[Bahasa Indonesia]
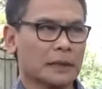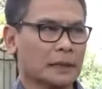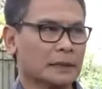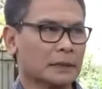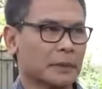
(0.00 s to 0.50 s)
tidak
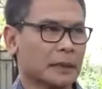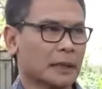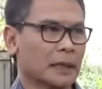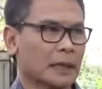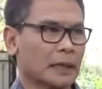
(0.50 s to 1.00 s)
menyebarkan
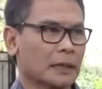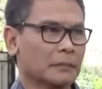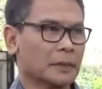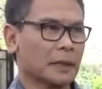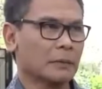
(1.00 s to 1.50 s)
fitnah
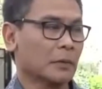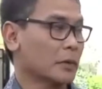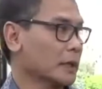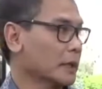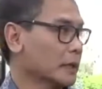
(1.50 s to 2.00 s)
yang
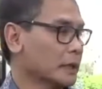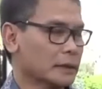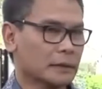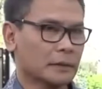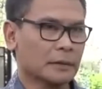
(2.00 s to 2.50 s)
bisa memecah
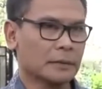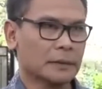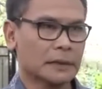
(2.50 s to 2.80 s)
belah.